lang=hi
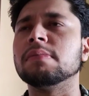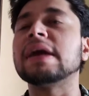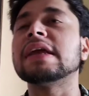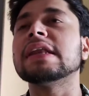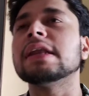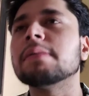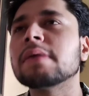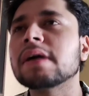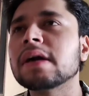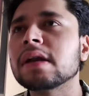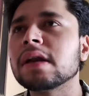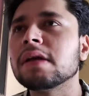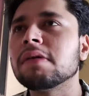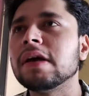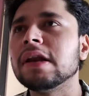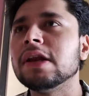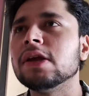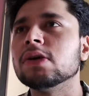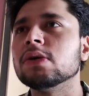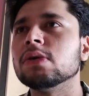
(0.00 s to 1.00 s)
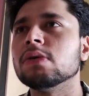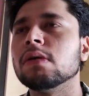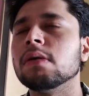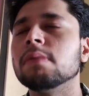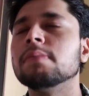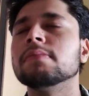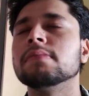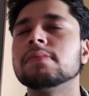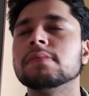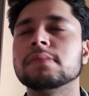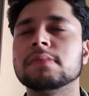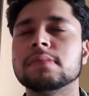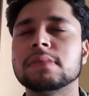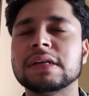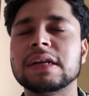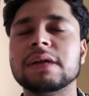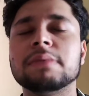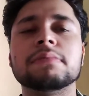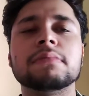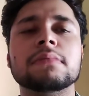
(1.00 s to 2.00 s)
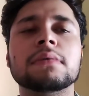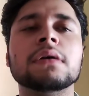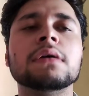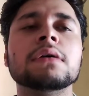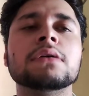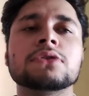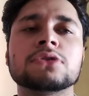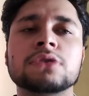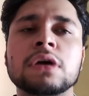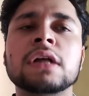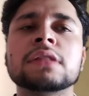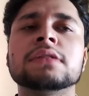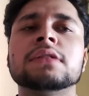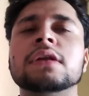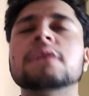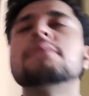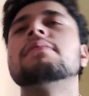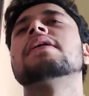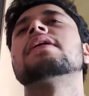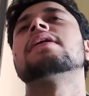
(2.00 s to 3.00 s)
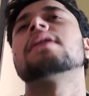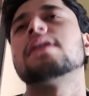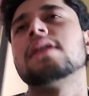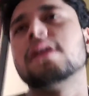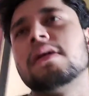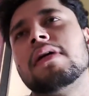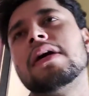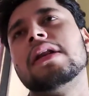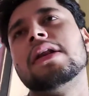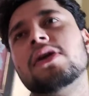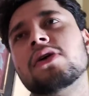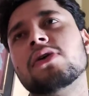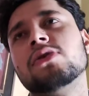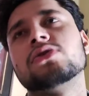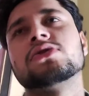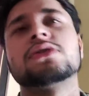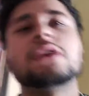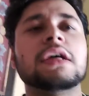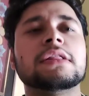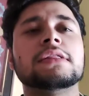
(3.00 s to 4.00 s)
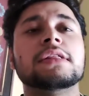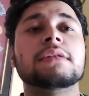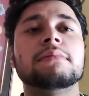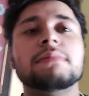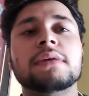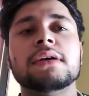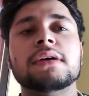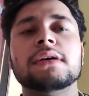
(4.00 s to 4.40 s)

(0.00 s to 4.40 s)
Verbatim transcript: महीने में करने वाली हो मतलब सात दिन में करने वाली हो सात दिन